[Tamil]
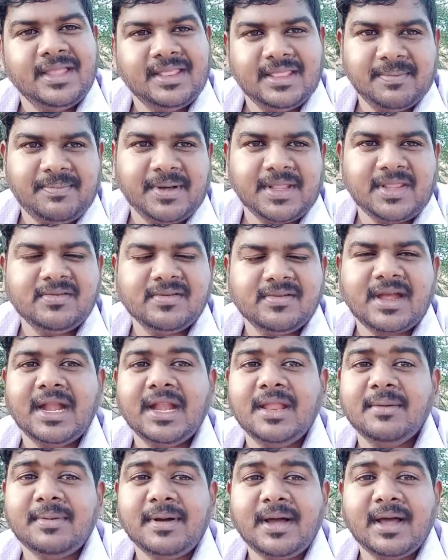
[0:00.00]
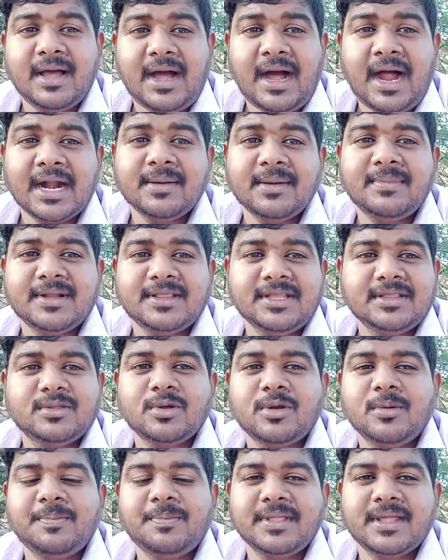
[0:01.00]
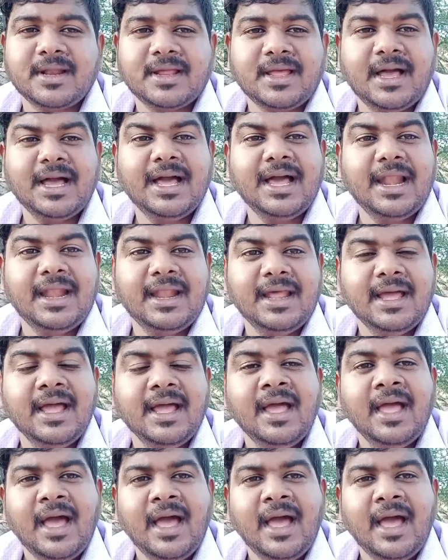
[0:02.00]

இந்த பதிவு கண்டிப்பாக ஆடம்பரத்தை துறப்பதற்காக அல்ல